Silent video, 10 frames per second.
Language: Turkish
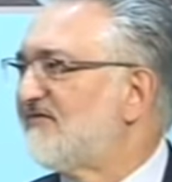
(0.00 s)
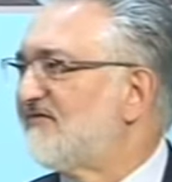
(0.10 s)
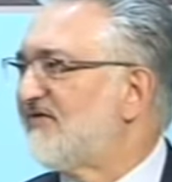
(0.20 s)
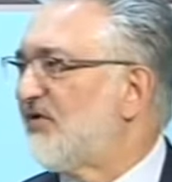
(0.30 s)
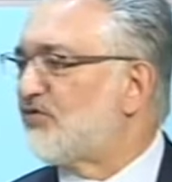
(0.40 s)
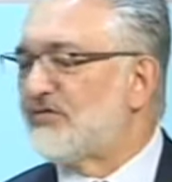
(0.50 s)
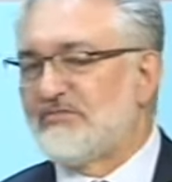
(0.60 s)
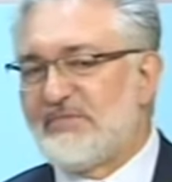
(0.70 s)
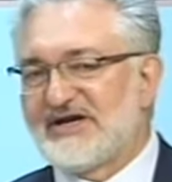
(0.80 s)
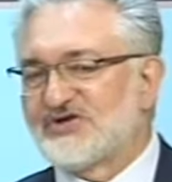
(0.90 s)
ve ok
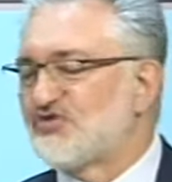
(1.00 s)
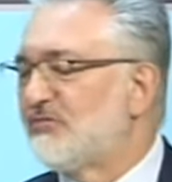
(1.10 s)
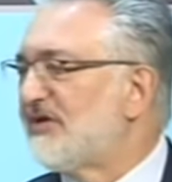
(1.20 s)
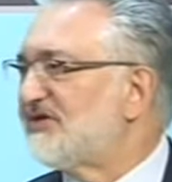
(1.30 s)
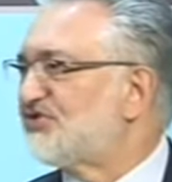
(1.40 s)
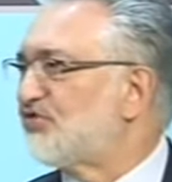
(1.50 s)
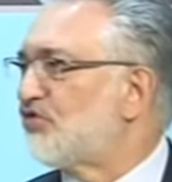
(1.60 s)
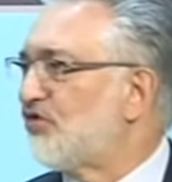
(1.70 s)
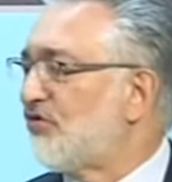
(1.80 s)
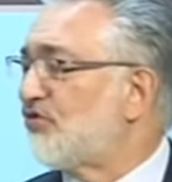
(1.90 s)
parası olmadığı için
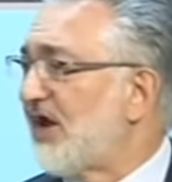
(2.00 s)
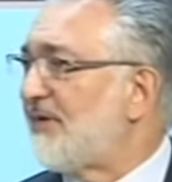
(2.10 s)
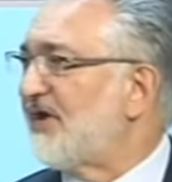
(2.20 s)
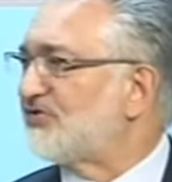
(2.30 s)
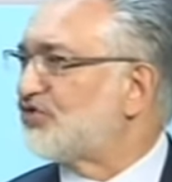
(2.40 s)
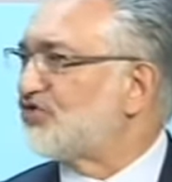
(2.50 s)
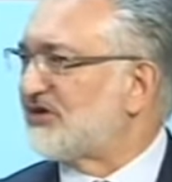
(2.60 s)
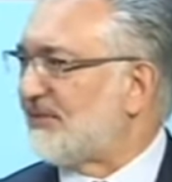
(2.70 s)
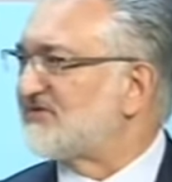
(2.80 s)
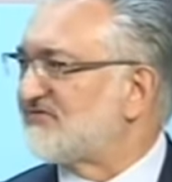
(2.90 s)
oku okuyamayan
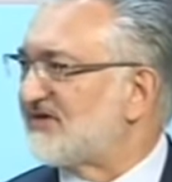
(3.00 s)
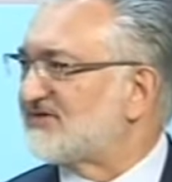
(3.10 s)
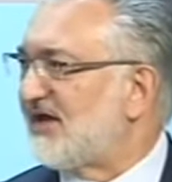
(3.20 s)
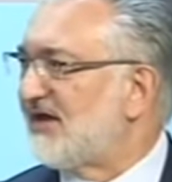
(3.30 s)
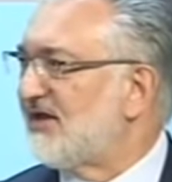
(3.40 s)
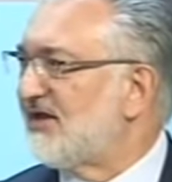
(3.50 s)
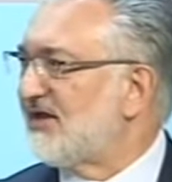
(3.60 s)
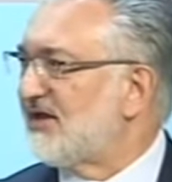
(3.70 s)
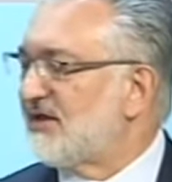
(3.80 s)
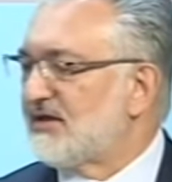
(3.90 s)
çocuklarımız varsa
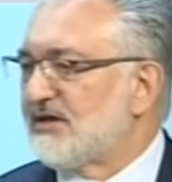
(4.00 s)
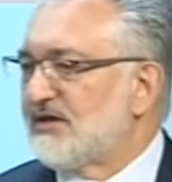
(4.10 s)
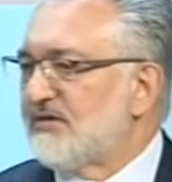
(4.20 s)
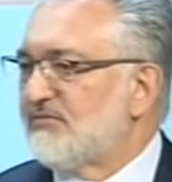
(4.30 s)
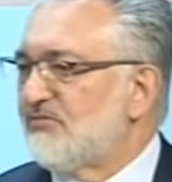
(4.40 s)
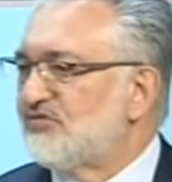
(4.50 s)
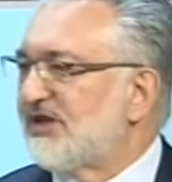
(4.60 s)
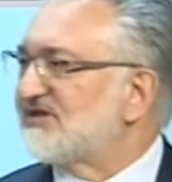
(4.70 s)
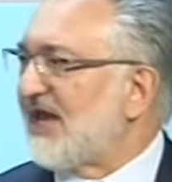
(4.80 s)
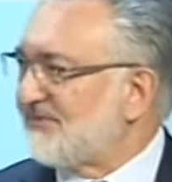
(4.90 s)

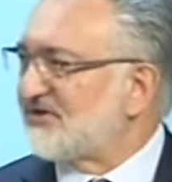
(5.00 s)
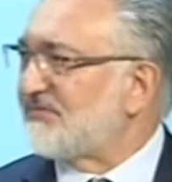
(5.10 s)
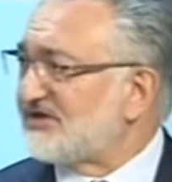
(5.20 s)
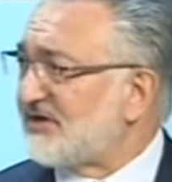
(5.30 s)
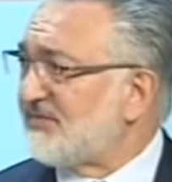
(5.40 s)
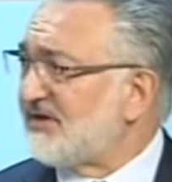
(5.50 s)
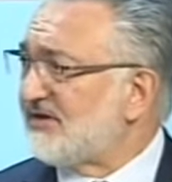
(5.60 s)
Bunlara sahip çıkmayacak mıyız?